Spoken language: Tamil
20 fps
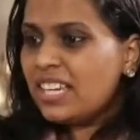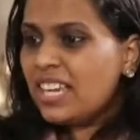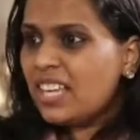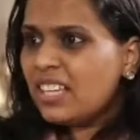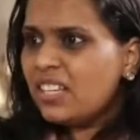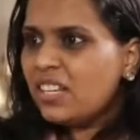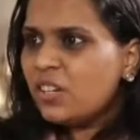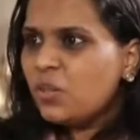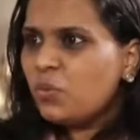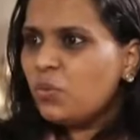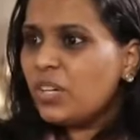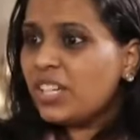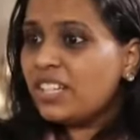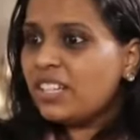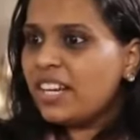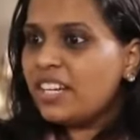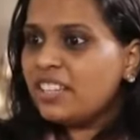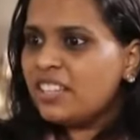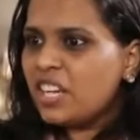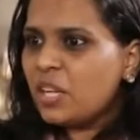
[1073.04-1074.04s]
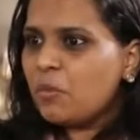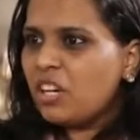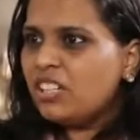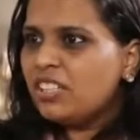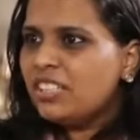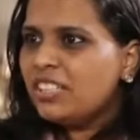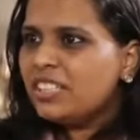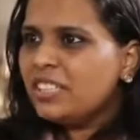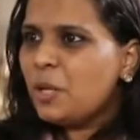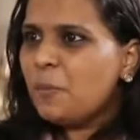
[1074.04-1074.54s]
ஏன்னா உனக்கு கதை
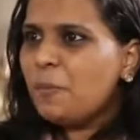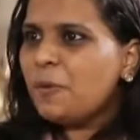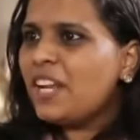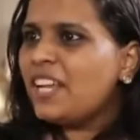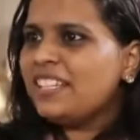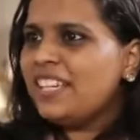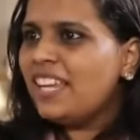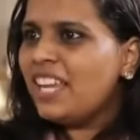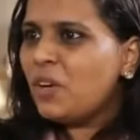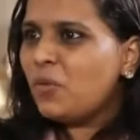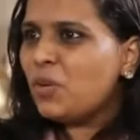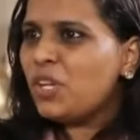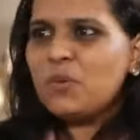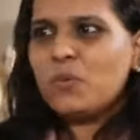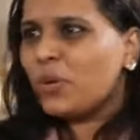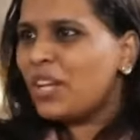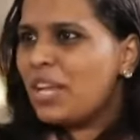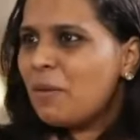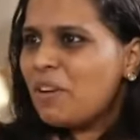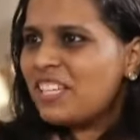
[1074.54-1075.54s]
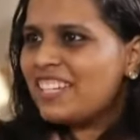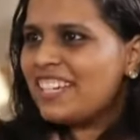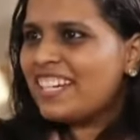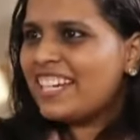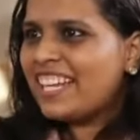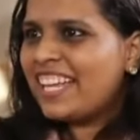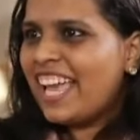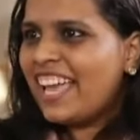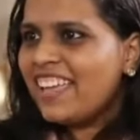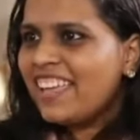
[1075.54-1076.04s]
தெரியுமா இப்படா எல்லா
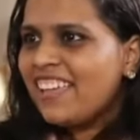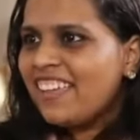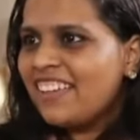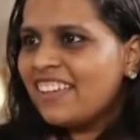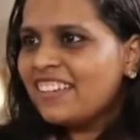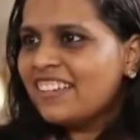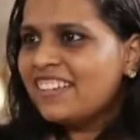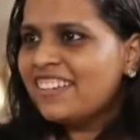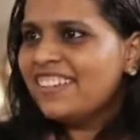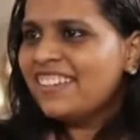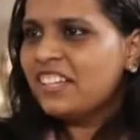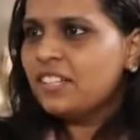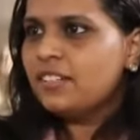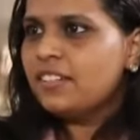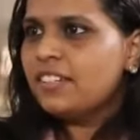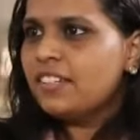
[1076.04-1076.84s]
ஊர்லயும் ஒரே மாதிரி இருக்கீங்க